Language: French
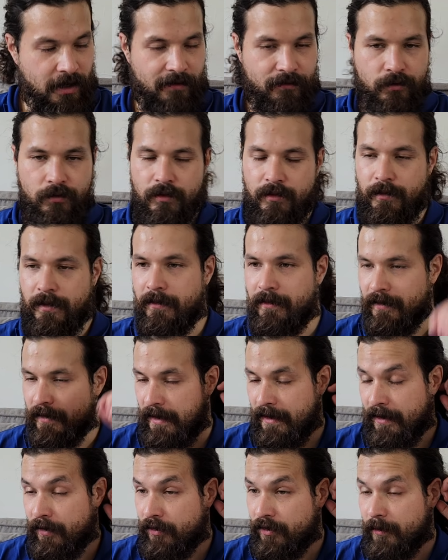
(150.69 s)
à avant,
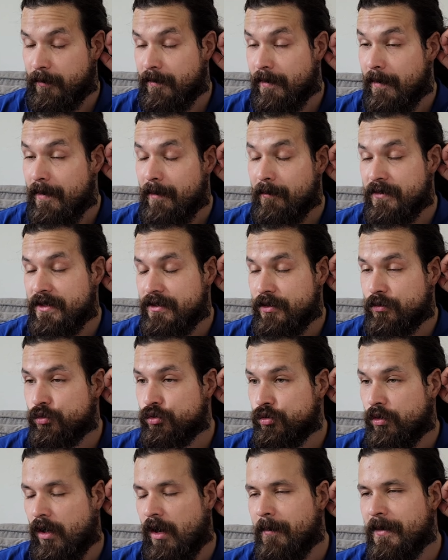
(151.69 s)
alors que ma mère me disait
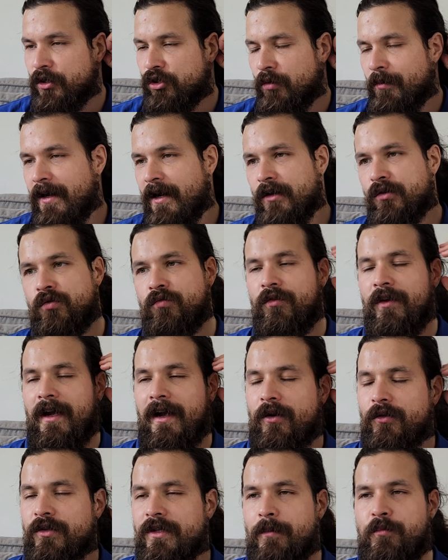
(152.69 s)
toujours « Ah mais Thomas, tu verras
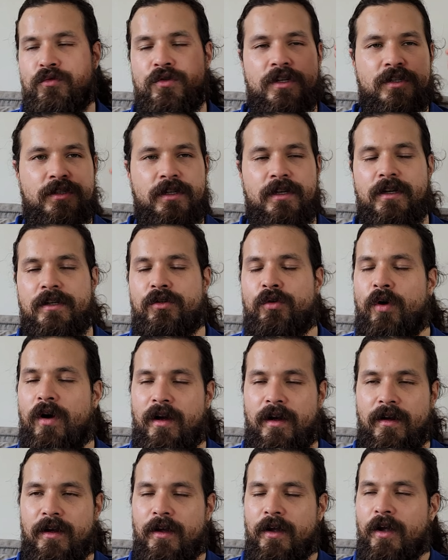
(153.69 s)
quand tu seras plus âgé,
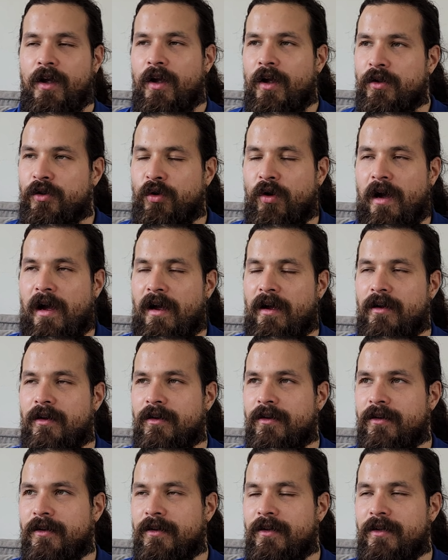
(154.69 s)
t'auras...
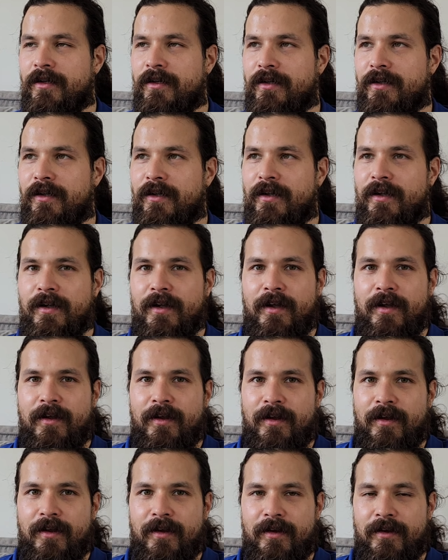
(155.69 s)
T'auras
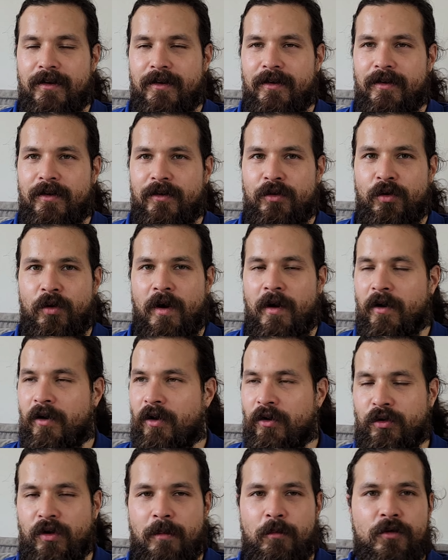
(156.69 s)
euh, auras,
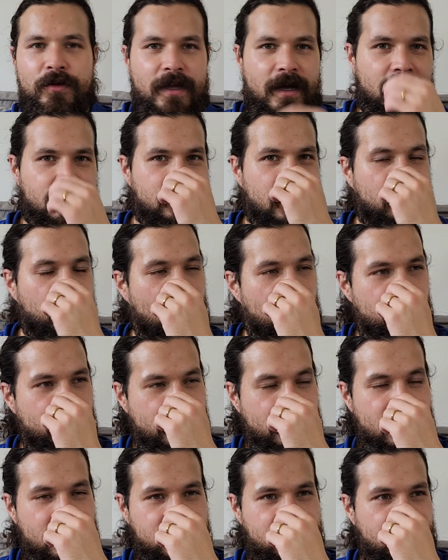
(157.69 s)
quand mon âge, là auras plus
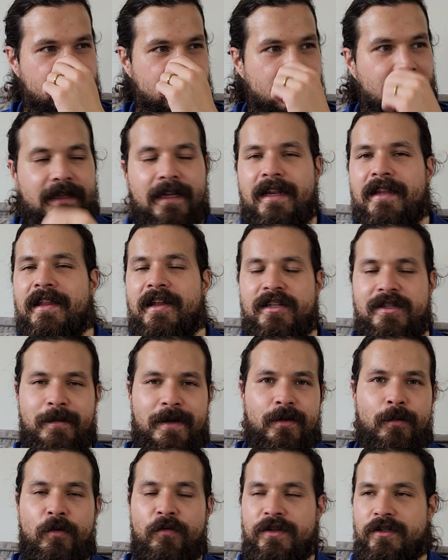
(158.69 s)
d'énergie, là t'as de l'énergie
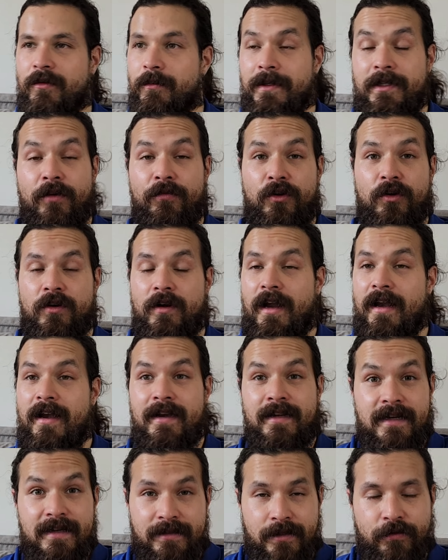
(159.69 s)
maintenant qu'on vit Mais sauf que
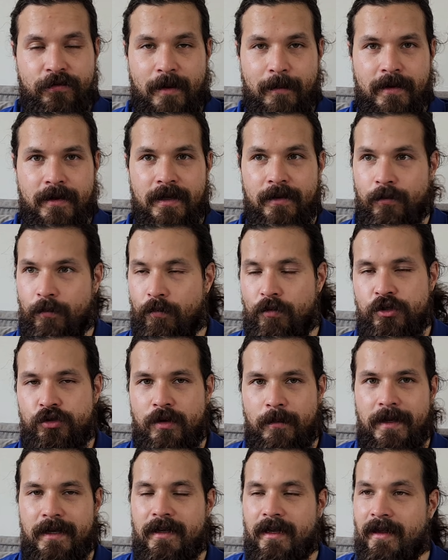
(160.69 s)
elle, c'est une femme. Et donc moi je suis
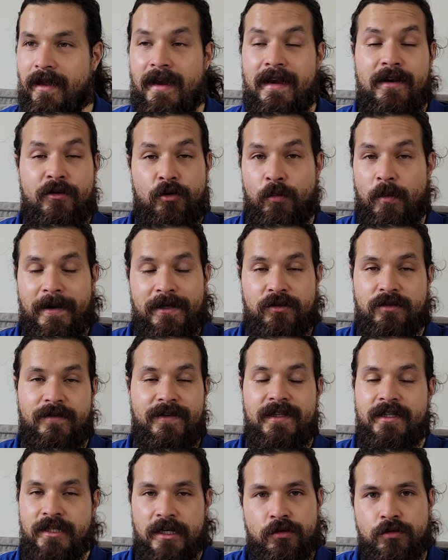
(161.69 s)
un mec et elle, elle comprend pas ce que ça fait
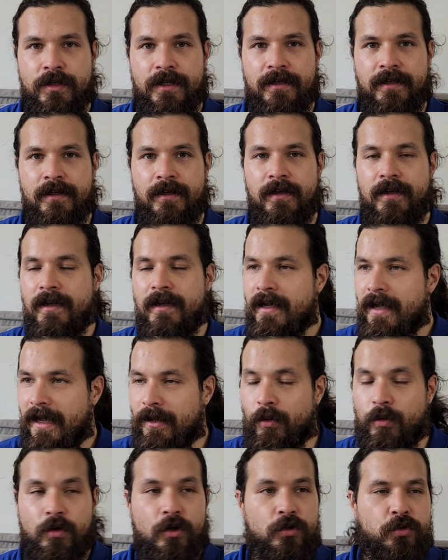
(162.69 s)
d'éjaculer. Et
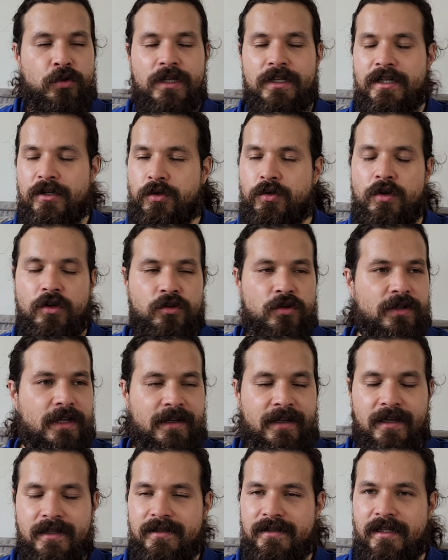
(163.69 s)
donc lorsque tu éjacules, lorsque tu as
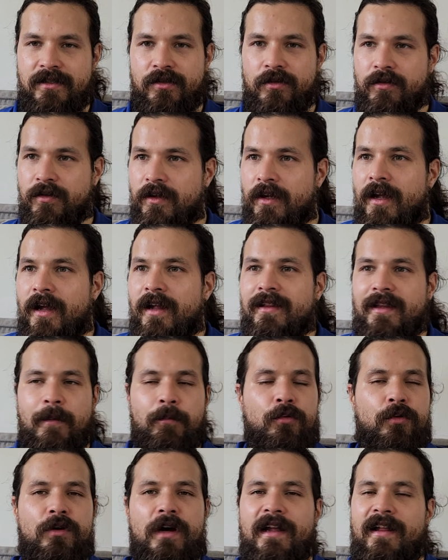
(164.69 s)
15-16 ans, as
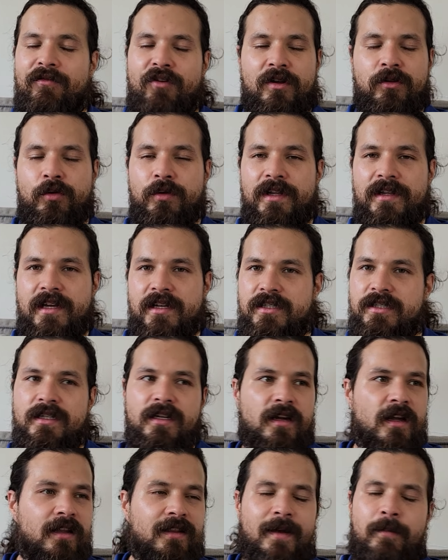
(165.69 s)
beau avoir trop d'énergie,
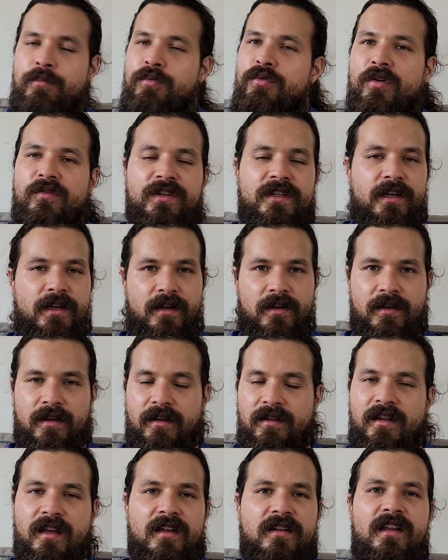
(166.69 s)
t'as plus envie de rien.
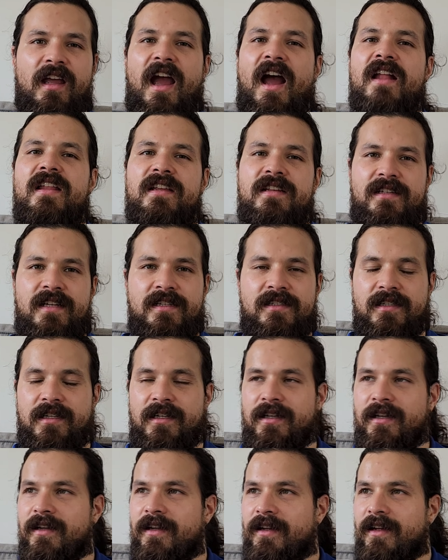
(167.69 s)
tu es
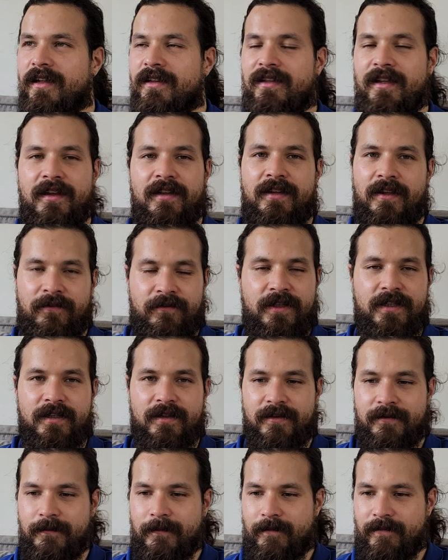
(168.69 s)
anesthésié, tu es vide.
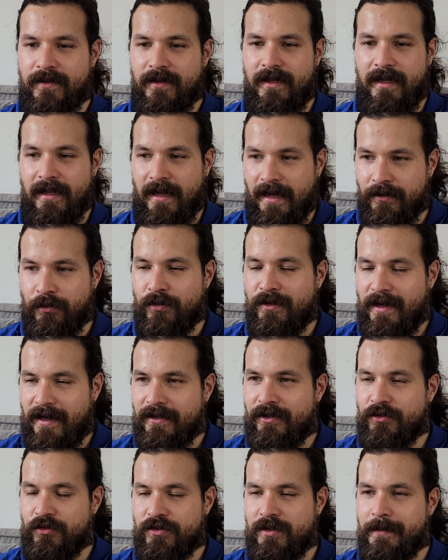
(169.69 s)
Et donc la
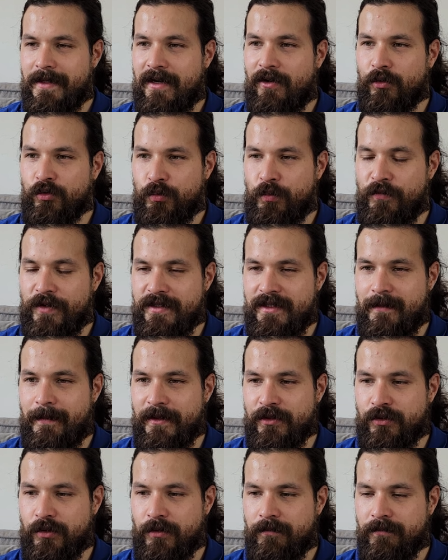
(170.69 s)
rétention similaire rend tout plus facile
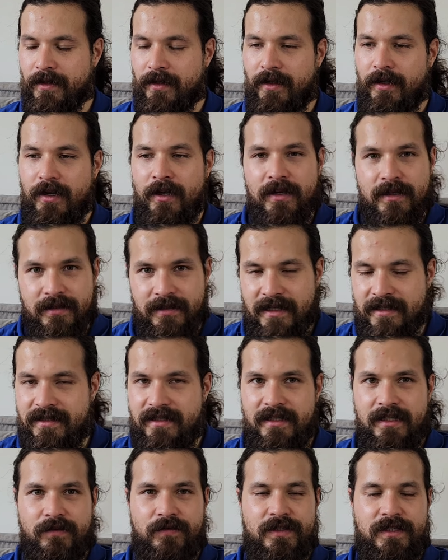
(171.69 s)
parce que qu'est-ce
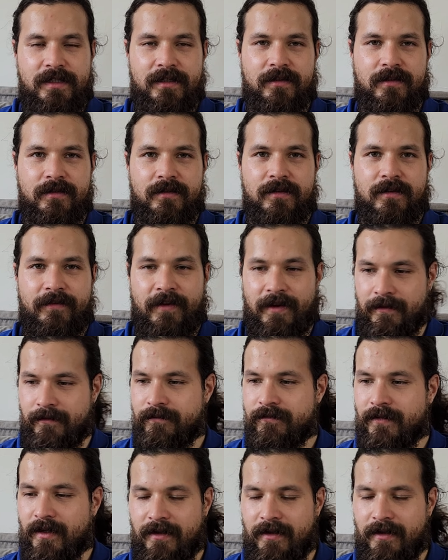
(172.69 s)
qui est difficile Enfin,